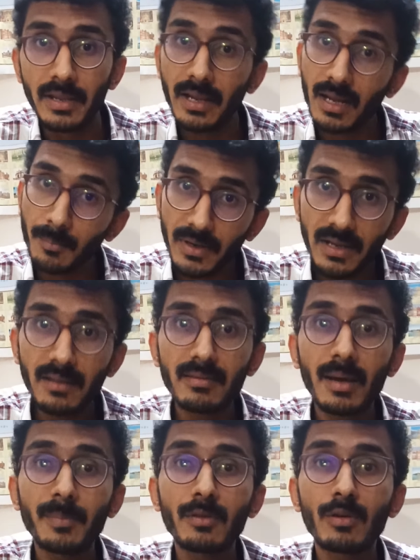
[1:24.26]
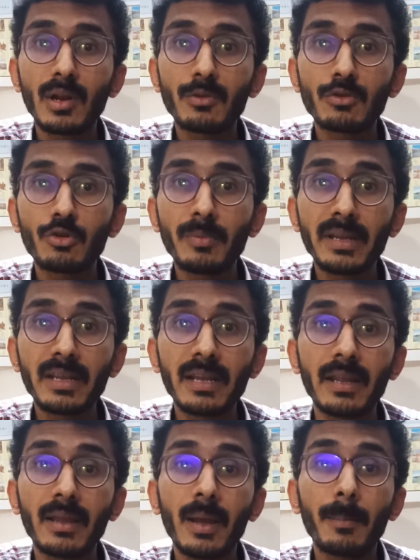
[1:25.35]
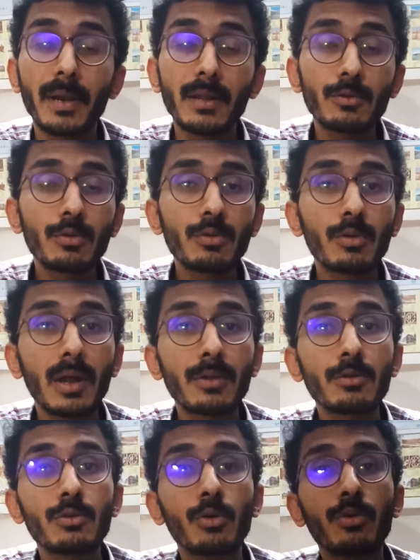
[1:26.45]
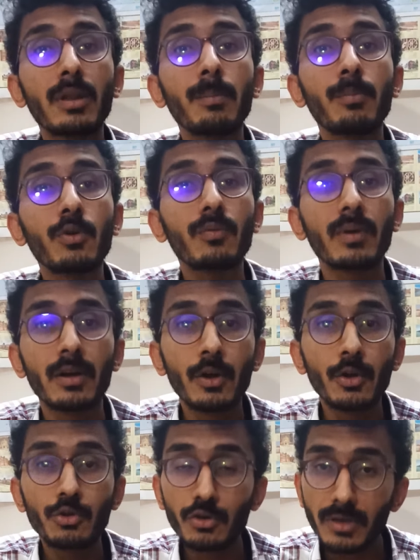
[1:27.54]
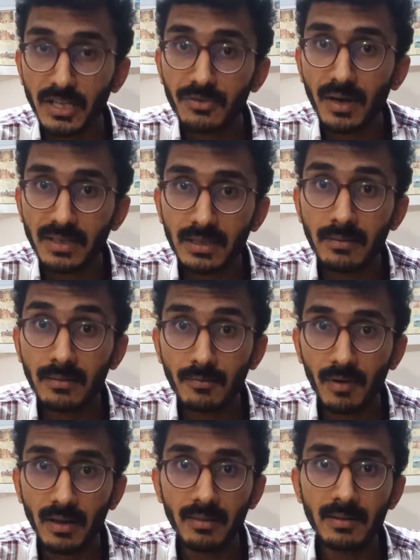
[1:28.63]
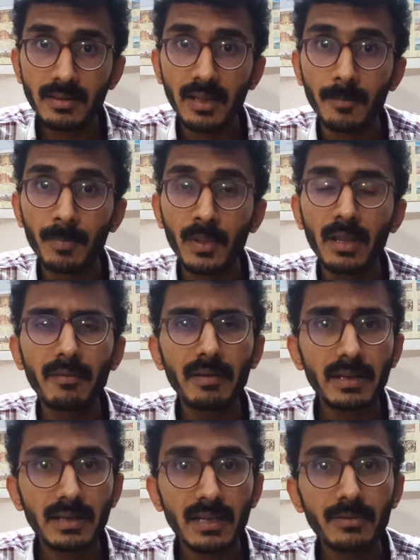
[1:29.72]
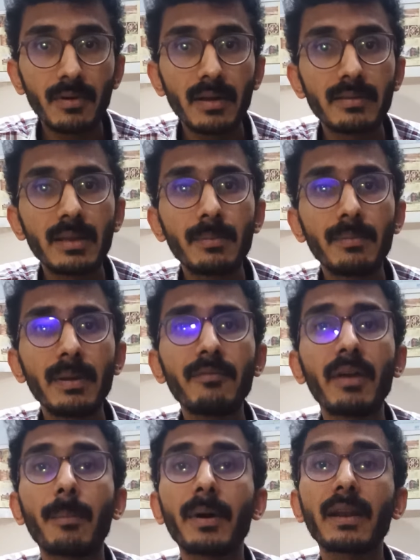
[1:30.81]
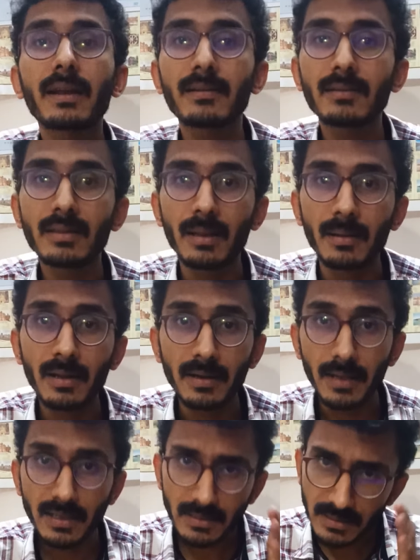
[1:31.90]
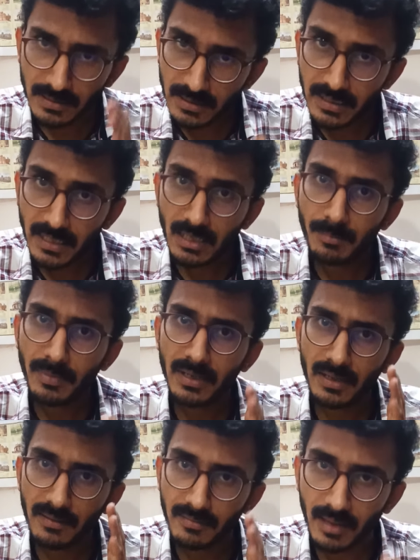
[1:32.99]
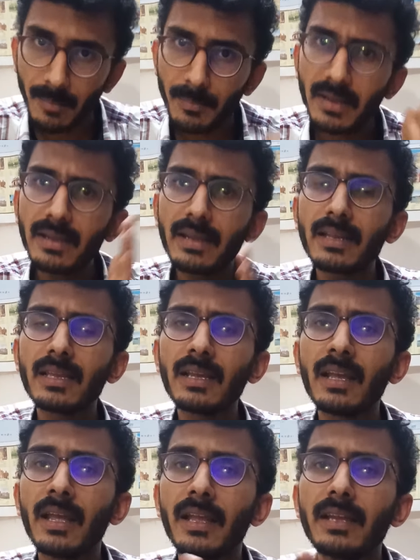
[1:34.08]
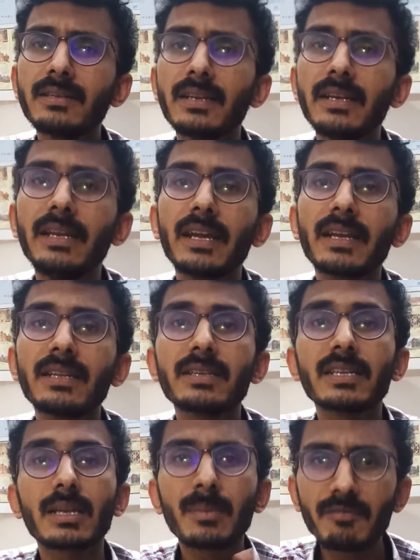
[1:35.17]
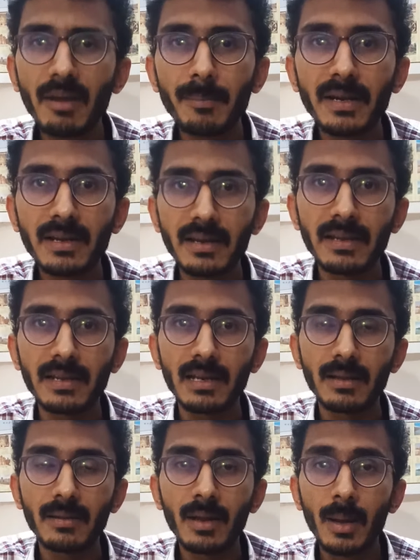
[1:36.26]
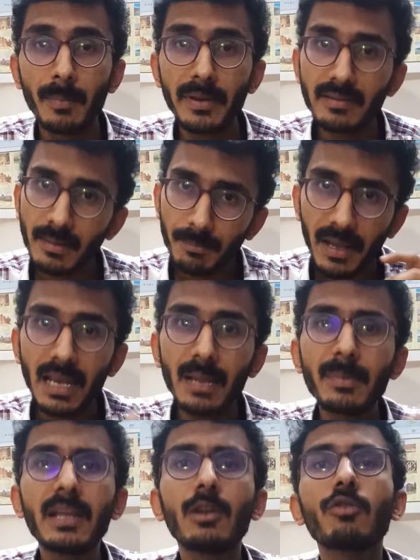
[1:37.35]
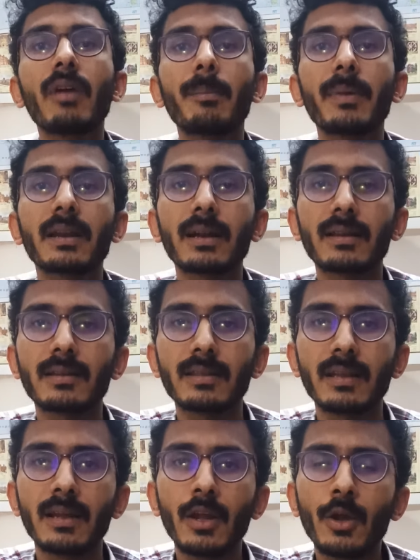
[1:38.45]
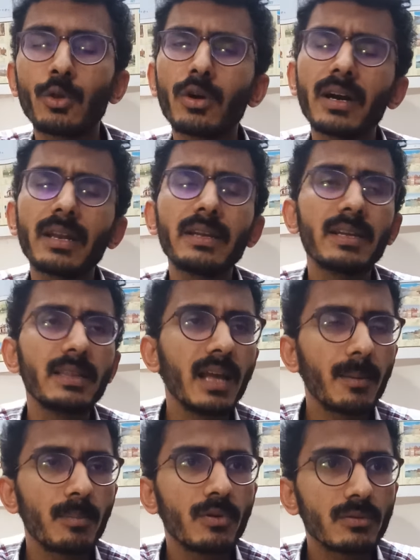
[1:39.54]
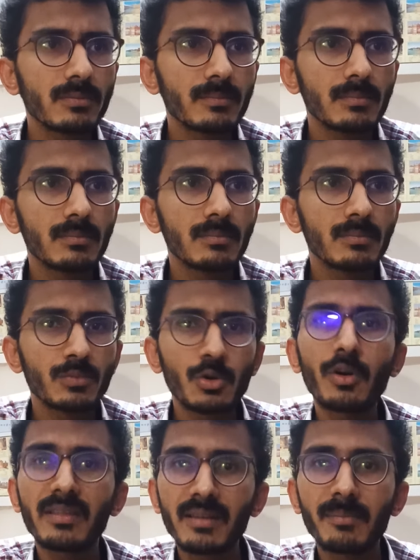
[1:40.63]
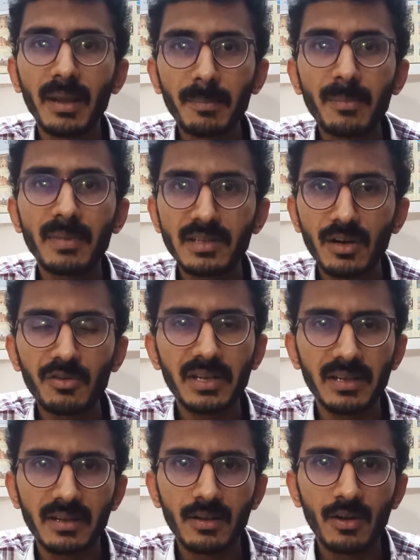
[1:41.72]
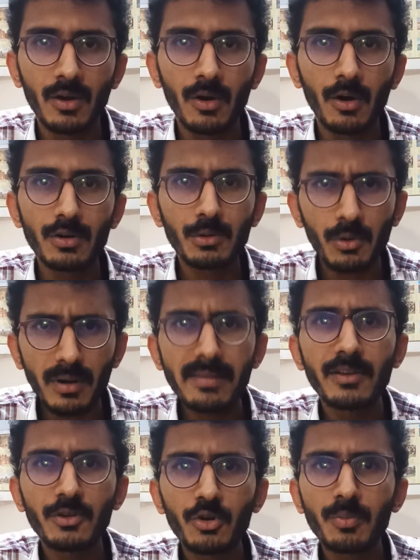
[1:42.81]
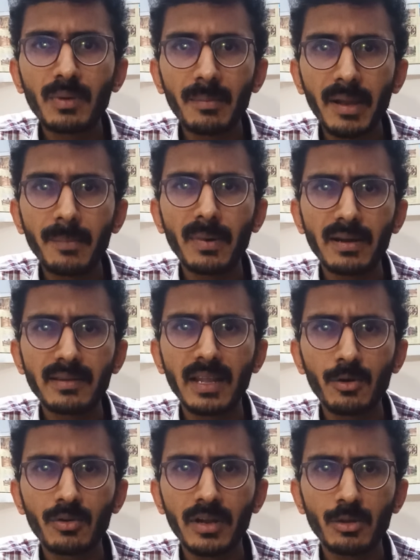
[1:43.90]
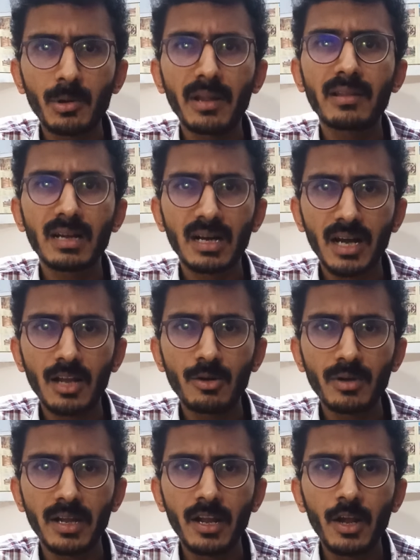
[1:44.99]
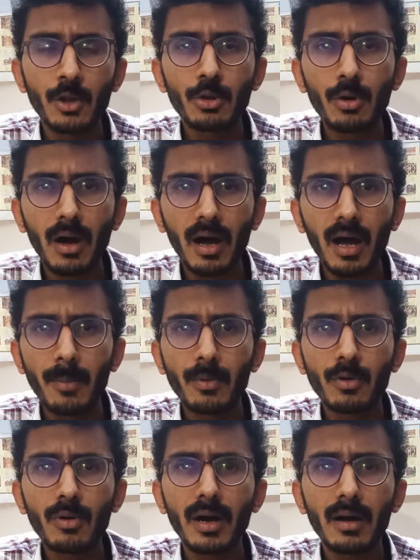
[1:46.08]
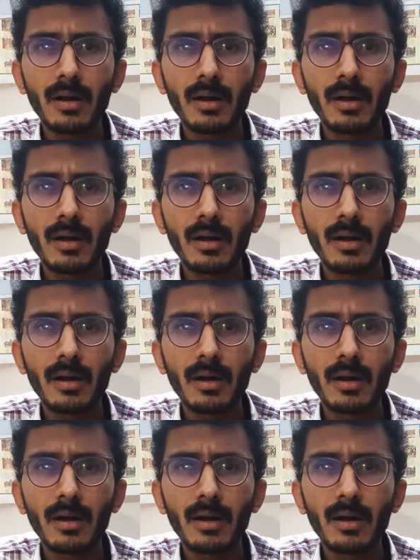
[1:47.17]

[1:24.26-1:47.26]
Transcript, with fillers: ये कंपनी की स्थापना 1602 में की गई परंतु 1602 से पूर्व जो डच वासी थे तो ये डच वासी भी व्यापार करते थे डच ईस्ट इंडिया कंपनी की स्थापना की गई थी ईस्ट इंडिया के क्षेत्र में व्यापार करने के लिए पर इसके पहले भी ये लोग व्यापार करते थे तो अगर यदि आप लोग थोड़ा सा मैप में जाओगे और थोड़ा सा यूरोप का मैप अगर देखोगे थोड़ा सा खंगालोगे तो आपको